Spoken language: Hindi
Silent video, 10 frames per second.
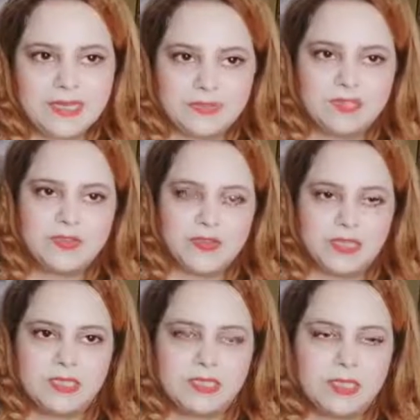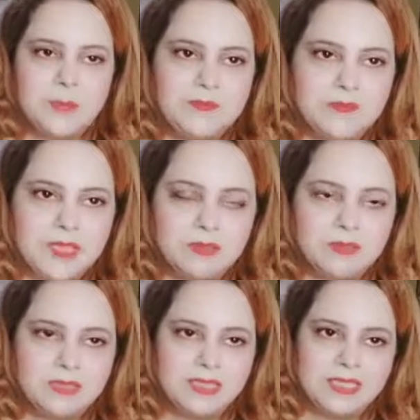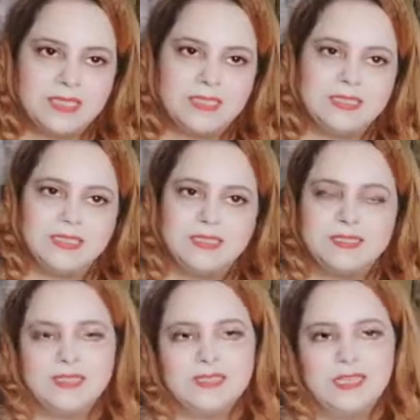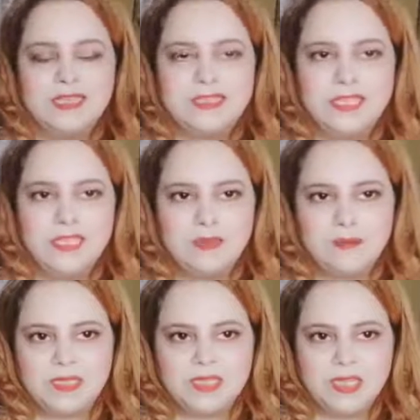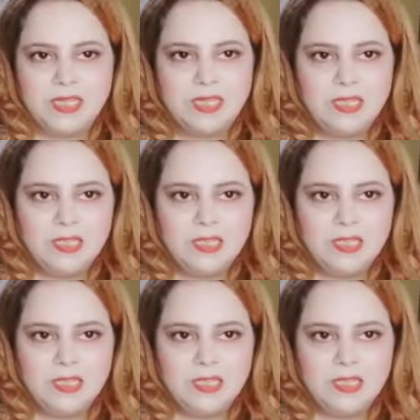एक बार ट्राई करें और देखें कि इसका रिज़ल्ट कैसा है मैं इन